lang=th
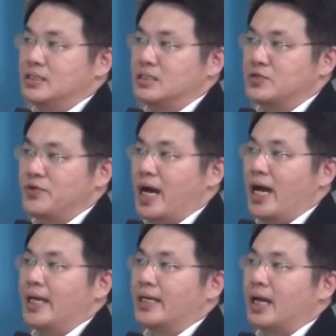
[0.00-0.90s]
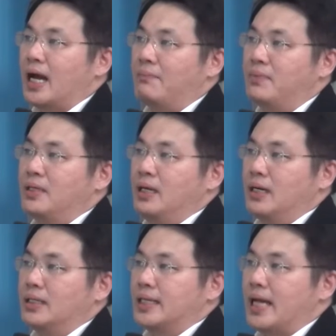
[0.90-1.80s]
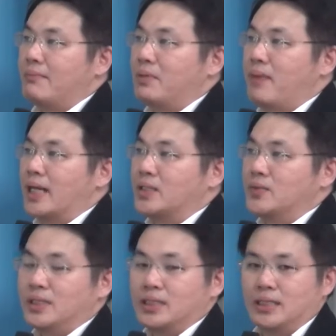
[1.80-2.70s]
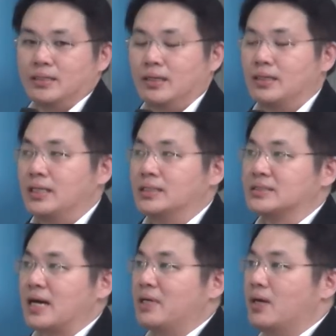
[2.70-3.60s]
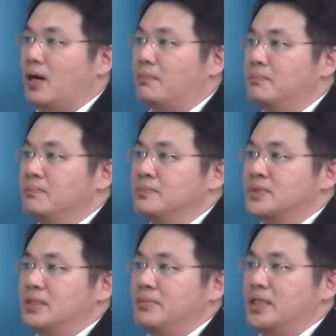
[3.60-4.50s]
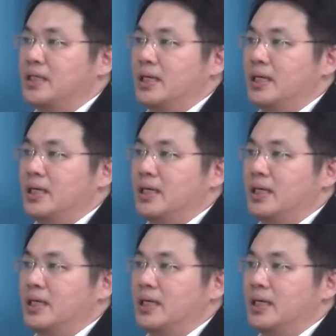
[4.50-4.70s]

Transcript: ซี วี ไอ นะครับในการบำบัดตัวสารประกอบที่มี